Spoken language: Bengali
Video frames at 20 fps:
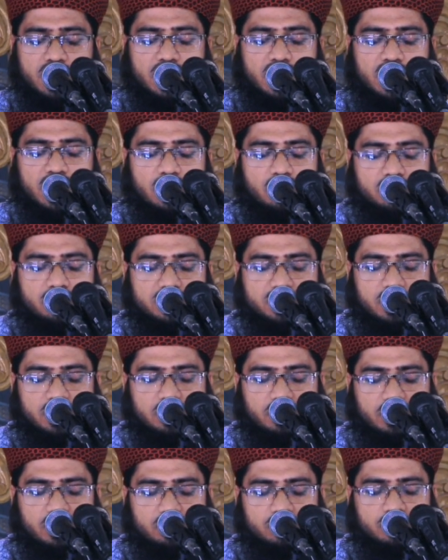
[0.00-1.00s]
লা
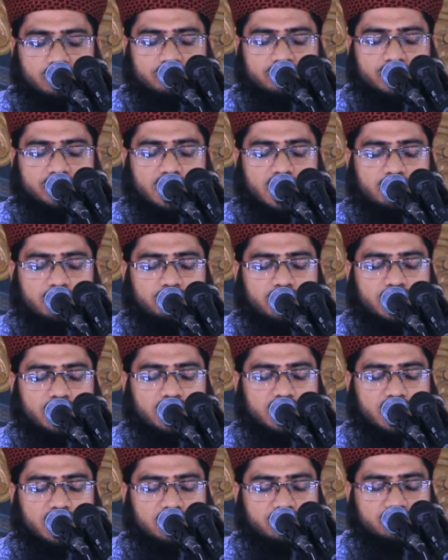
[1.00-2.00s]
রাযাকাকুম কামা
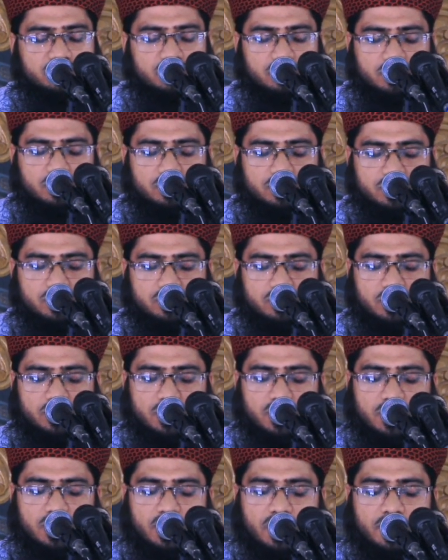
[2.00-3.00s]
ইয়ারযুকুত
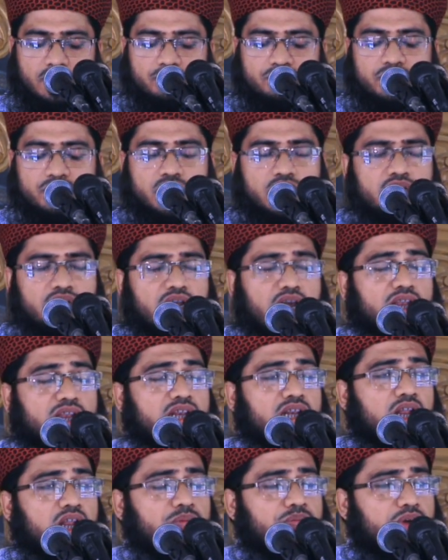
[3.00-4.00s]
তায়রাম
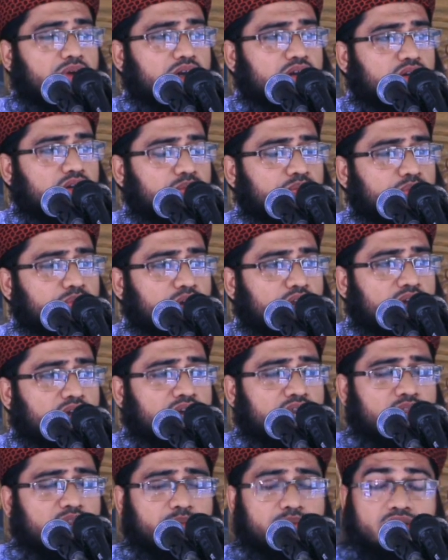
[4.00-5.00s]
আল্লাহ পাক রব্বুল
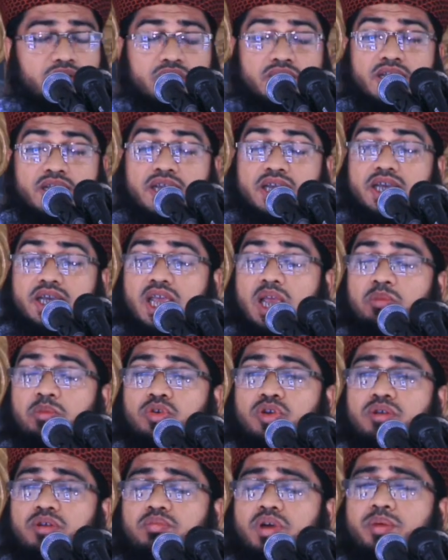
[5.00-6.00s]
আলামিন
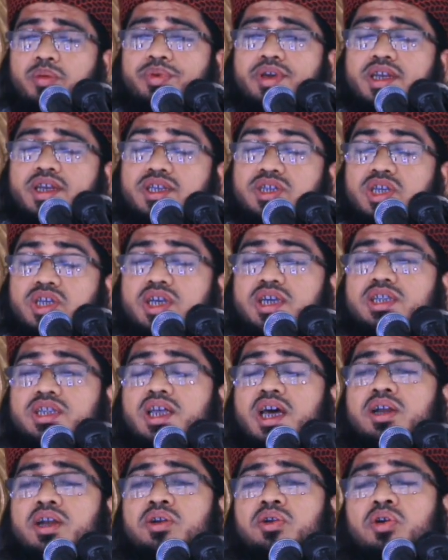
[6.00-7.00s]
এমন ভাবে রিজিক
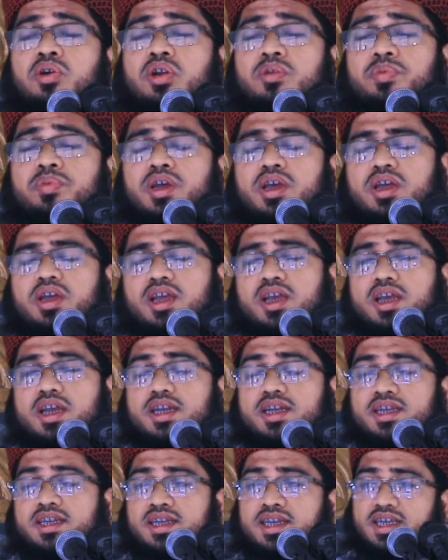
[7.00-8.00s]
দান করবেন
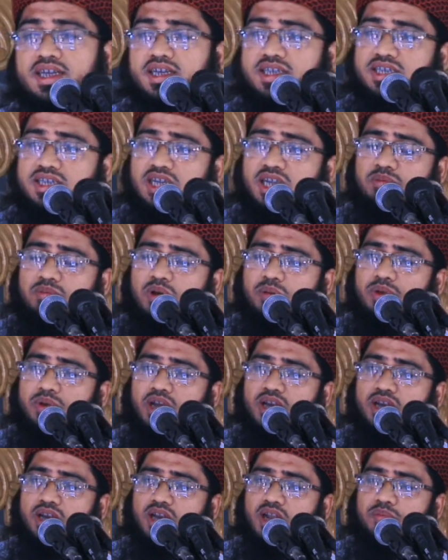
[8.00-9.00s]
যেভাবে
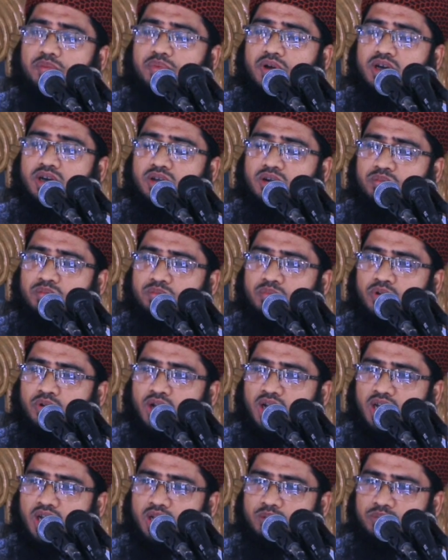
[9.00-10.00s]
আল্লাহ পাক রব্বুল
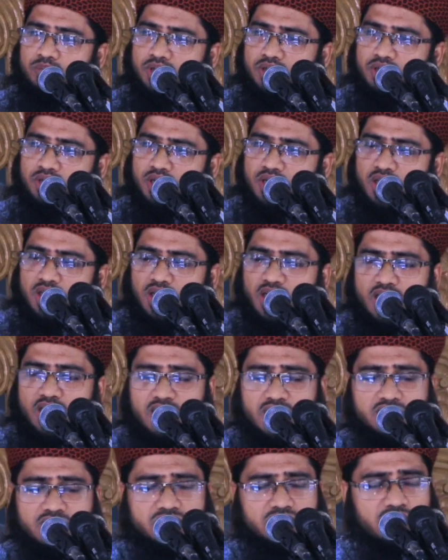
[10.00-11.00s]
আলামিন
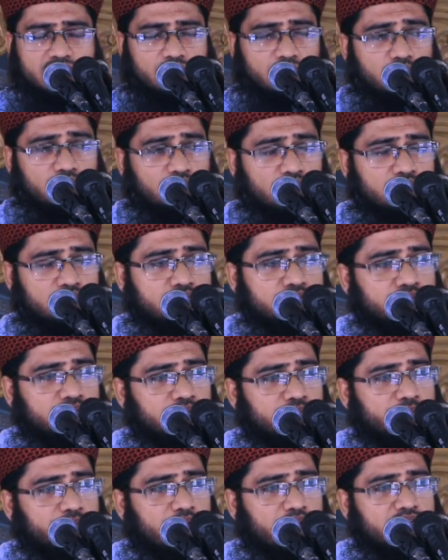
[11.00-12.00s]
আকাশের অড়ন্ত
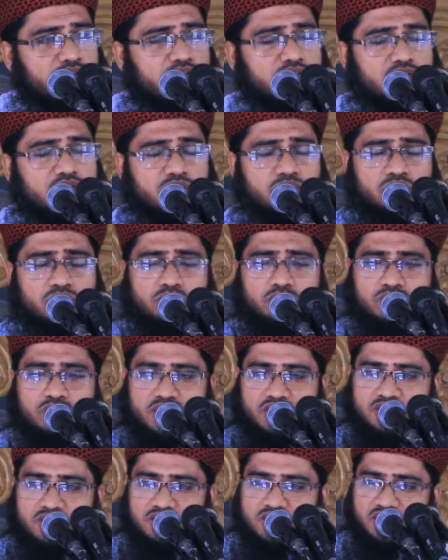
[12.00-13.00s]
পাখিগুলোকে
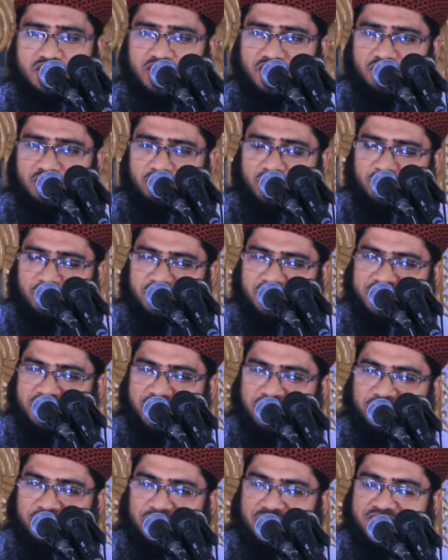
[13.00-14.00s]
রিজিকের
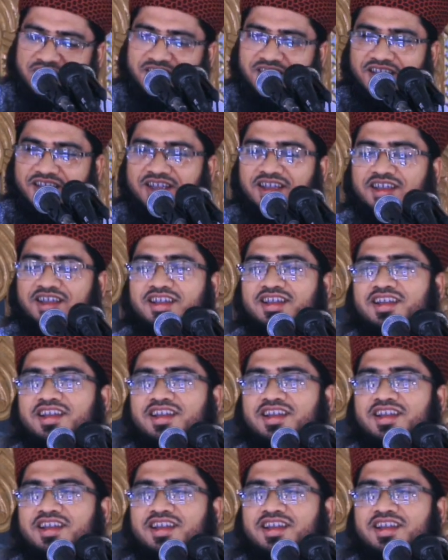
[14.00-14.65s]
ব্যবস্থা করে দেয়